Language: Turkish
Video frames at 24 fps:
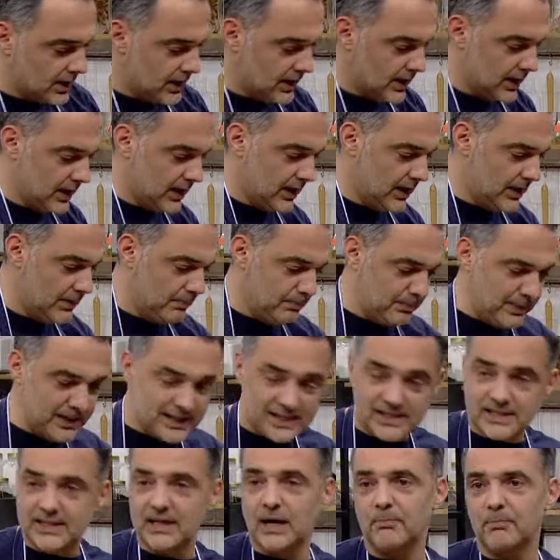Ee,
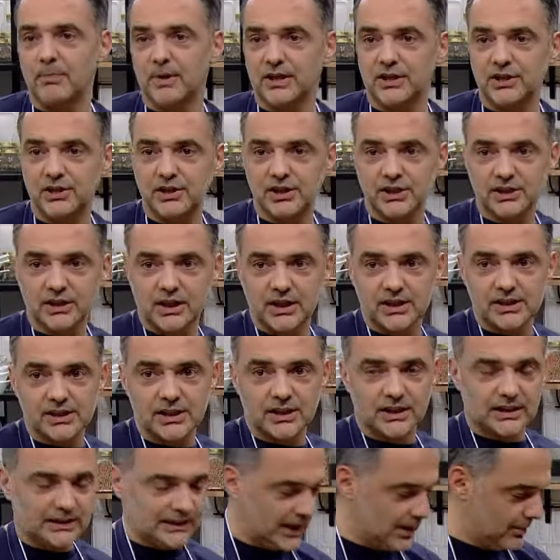bisk yapmak için
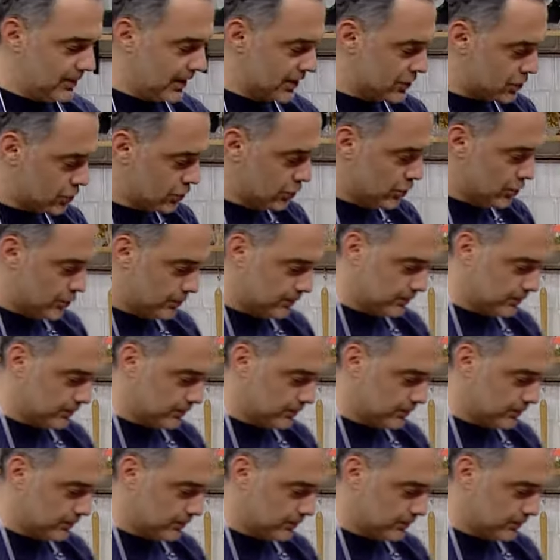hazırlıklara başlıyorum.